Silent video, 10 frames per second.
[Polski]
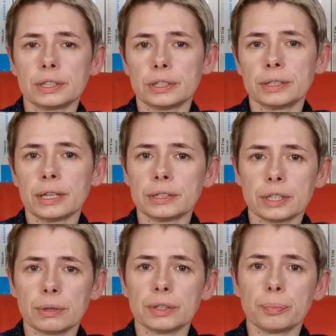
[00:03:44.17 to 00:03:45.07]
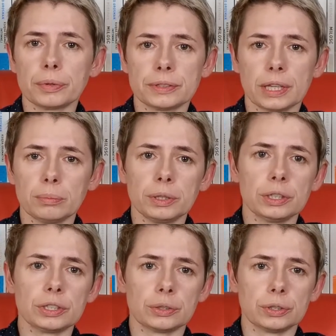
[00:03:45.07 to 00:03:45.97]
należała do polskiej
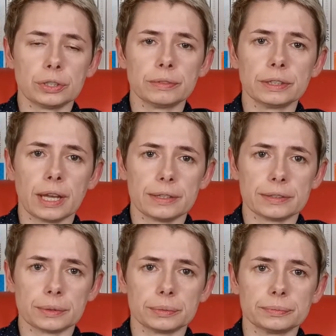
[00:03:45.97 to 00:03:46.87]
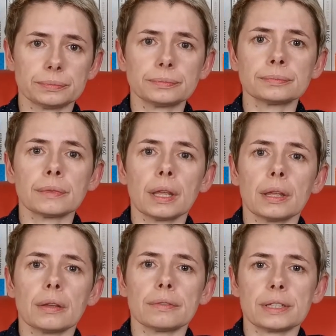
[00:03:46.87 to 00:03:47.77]
mniejszości w Gdańsku.
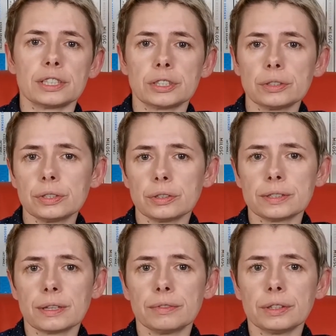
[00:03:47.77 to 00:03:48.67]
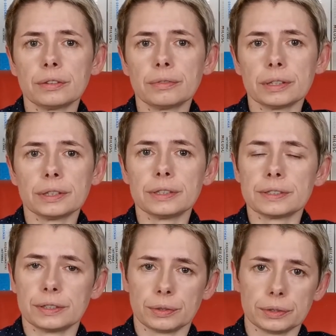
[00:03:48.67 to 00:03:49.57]
W zależności od zawirowań
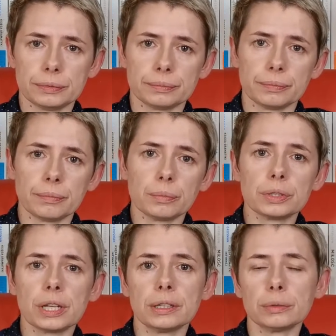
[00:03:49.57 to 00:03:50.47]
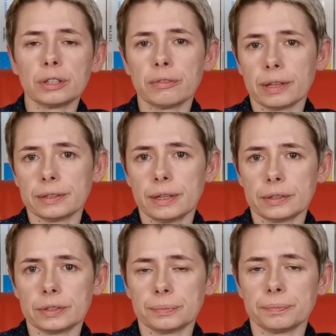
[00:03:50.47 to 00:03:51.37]
historii musieli
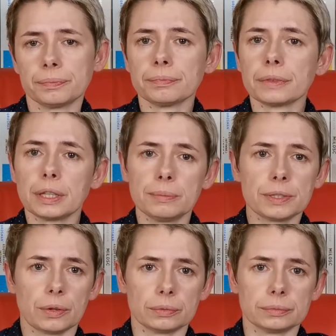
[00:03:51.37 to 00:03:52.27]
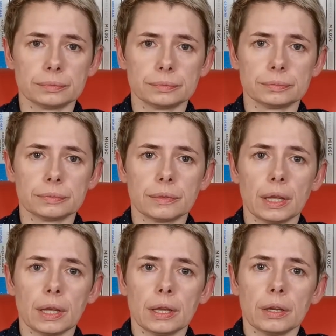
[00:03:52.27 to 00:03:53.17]
udowadniać, kim są
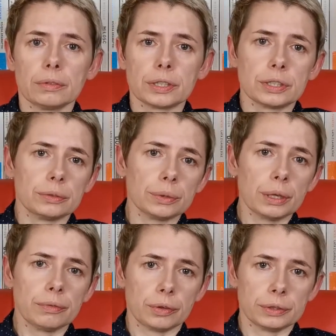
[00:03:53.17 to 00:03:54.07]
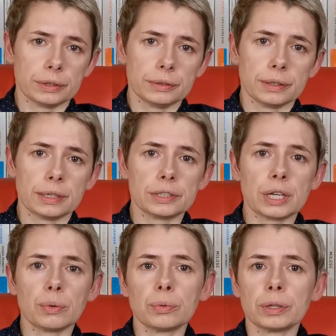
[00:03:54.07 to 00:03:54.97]
czasie II wojny
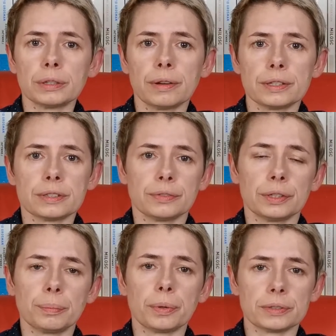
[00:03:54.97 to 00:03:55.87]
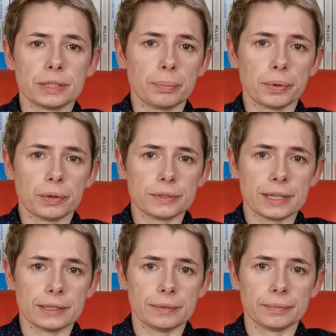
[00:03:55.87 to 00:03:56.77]
należało ukrywać swoje polskie
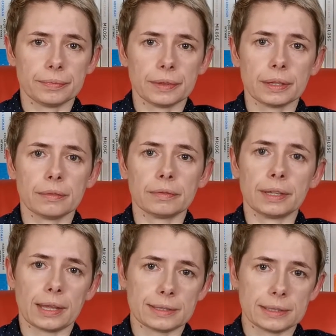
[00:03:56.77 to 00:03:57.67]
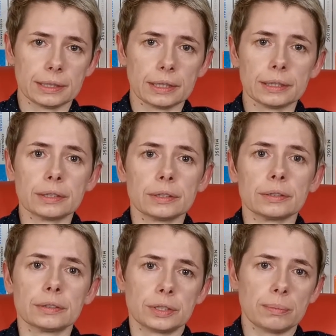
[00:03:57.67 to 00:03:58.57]
pochodzenie. W Danzig
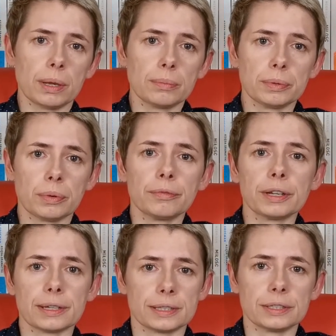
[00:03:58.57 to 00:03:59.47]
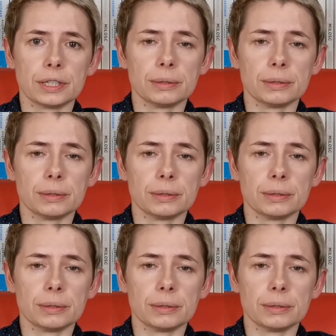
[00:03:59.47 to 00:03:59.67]
trzeba było wykazać się